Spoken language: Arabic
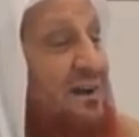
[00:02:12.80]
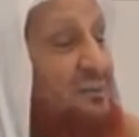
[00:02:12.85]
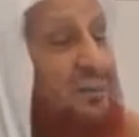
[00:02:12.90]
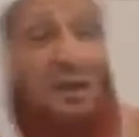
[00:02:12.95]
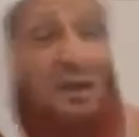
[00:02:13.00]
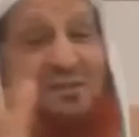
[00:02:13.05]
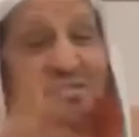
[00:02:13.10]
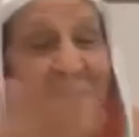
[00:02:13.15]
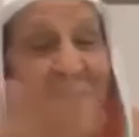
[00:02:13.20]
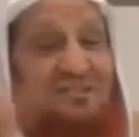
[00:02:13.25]
ما
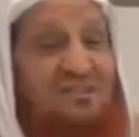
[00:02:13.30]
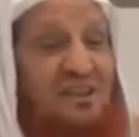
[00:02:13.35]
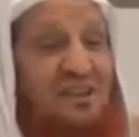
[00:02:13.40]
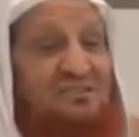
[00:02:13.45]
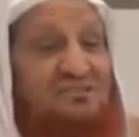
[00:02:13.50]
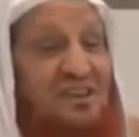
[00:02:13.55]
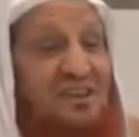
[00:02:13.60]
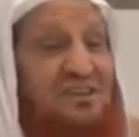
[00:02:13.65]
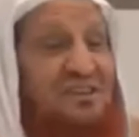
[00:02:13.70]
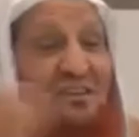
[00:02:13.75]
يحتاج إلى
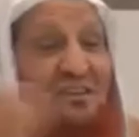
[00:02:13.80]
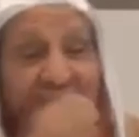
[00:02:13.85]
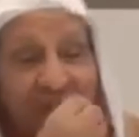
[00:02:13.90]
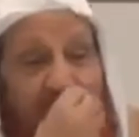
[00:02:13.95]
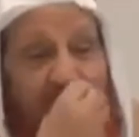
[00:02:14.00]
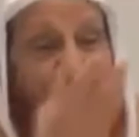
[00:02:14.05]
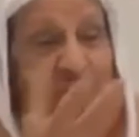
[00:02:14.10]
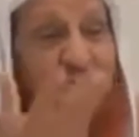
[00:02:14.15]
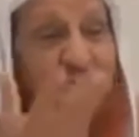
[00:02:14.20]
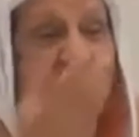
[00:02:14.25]
شيء
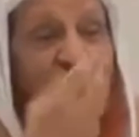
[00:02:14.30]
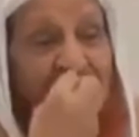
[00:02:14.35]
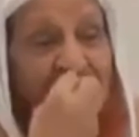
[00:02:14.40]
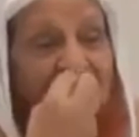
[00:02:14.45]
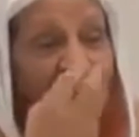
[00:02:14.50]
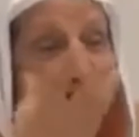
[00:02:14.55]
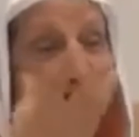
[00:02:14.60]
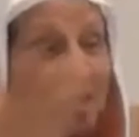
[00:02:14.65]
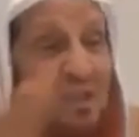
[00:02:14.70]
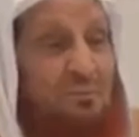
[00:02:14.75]
يفهم
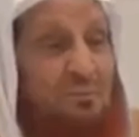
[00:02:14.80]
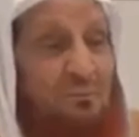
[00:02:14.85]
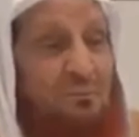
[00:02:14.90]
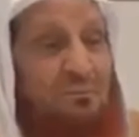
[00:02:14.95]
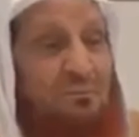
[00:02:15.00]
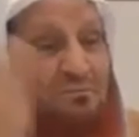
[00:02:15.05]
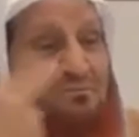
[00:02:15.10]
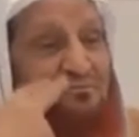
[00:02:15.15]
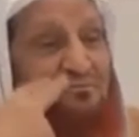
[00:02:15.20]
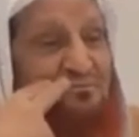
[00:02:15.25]
فاهم
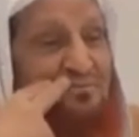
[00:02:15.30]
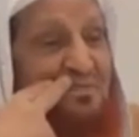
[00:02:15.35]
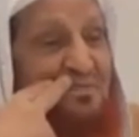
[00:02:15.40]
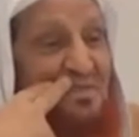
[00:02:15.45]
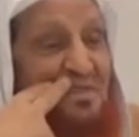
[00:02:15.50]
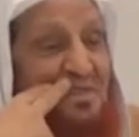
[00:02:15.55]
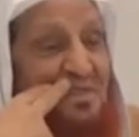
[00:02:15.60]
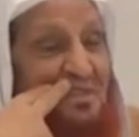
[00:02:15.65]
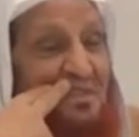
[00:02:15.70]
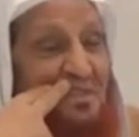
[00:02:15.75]

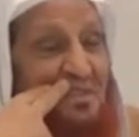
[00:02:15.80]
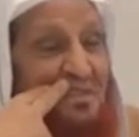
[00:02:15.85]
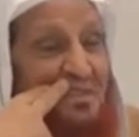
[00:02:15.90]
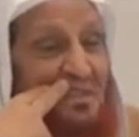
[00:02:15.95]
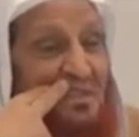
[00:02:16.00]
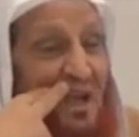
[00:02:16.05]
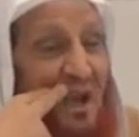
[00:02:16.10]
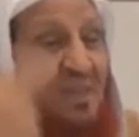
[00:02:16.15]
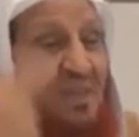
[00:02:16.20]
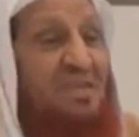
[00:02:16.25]

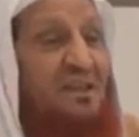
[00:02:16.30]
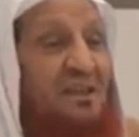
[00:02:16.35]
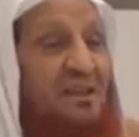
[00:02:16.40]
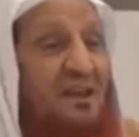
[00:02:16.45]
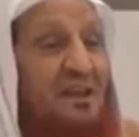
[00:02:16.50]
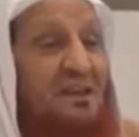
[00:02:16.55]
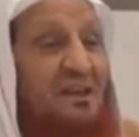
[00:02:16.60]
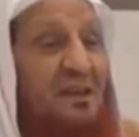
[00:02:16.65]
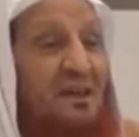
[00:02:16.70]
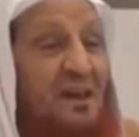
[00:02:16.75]

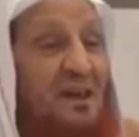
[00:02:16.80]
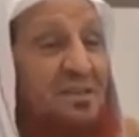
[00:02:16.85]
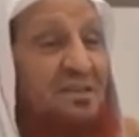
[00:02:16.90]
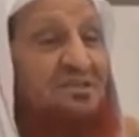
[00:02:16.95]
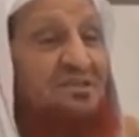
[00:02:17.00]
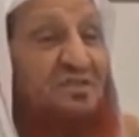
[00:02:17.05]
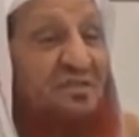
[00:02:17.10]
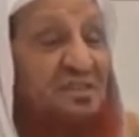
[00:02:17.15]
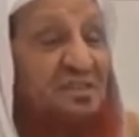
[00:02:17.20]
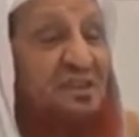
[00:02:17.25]
هذه هذه
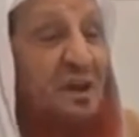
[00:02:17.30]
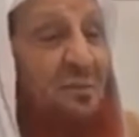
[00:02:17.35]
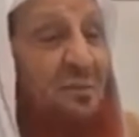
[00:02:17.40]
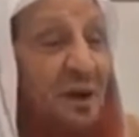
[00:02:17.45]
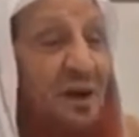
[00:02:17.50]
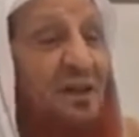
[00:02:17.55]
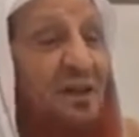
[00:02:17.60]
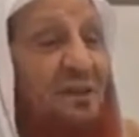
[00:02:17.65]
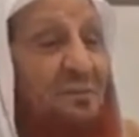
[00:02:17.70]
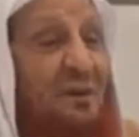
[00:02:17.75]
صفة
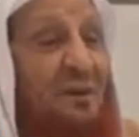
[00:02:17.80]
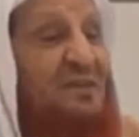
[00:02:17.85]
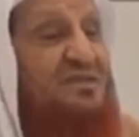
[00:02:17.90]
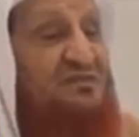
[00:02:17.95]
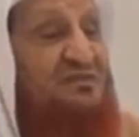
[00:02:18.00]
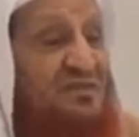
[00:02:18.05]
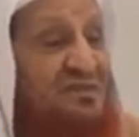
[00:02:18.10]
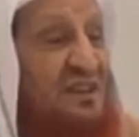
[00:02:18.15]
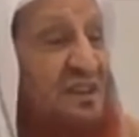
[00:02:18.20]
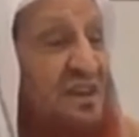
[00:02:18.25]
كمال ما هي
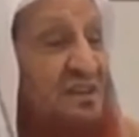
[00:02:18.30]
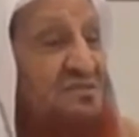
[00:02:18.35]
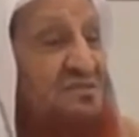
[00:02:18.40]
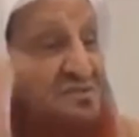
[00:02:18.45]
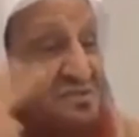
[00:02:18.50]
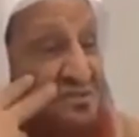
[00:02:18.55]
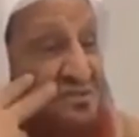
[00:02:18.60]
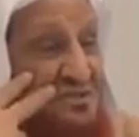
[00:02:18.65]
صفة نقص